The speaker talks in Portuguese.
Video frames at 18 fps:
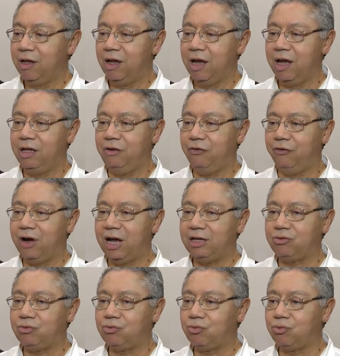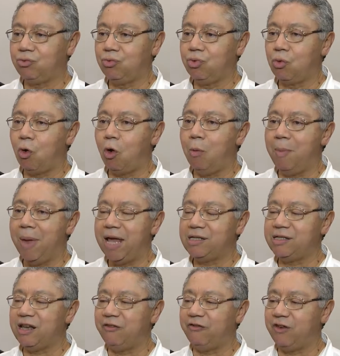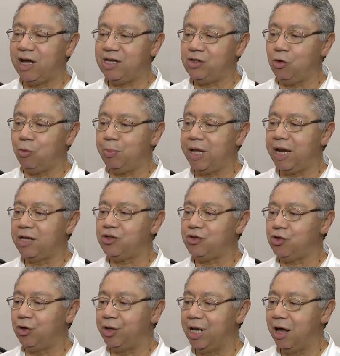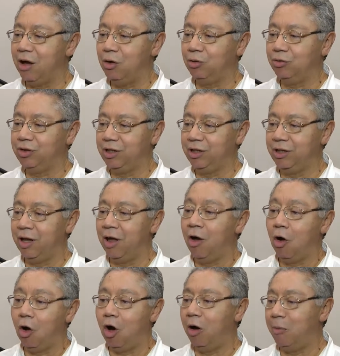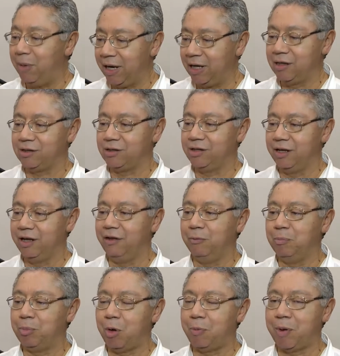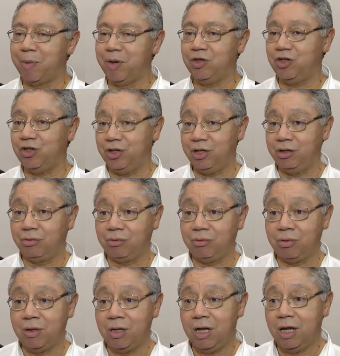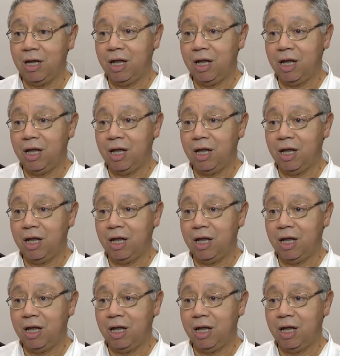é, de fato, comece a fase operacional de obras, né, propriamente dito.